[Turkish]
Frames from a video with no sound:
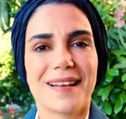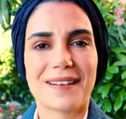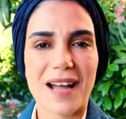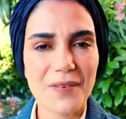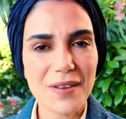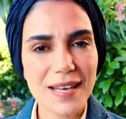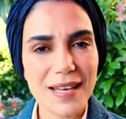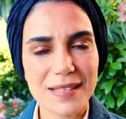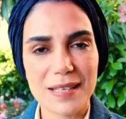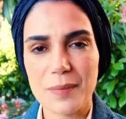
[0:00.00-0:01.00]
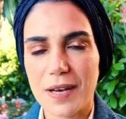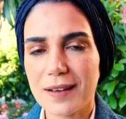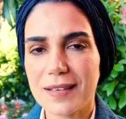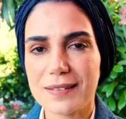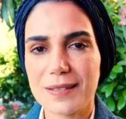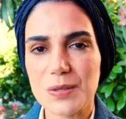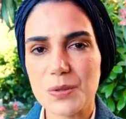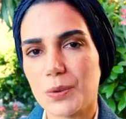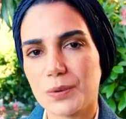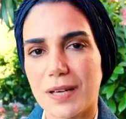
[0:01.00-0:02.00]
Kahve ile ilgili merak ettiğiniz
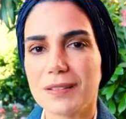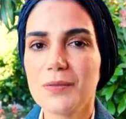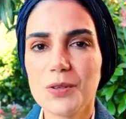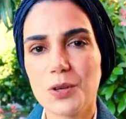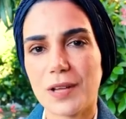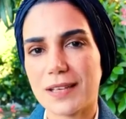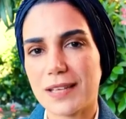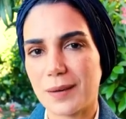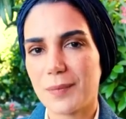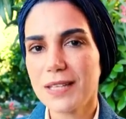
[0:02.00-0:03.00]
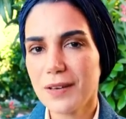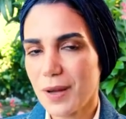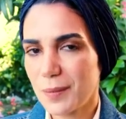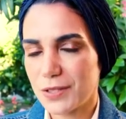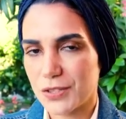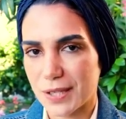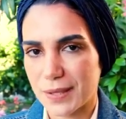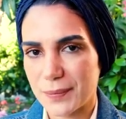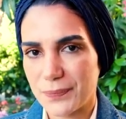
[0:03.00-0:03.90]
konularda videolar gelmeye devam edecek.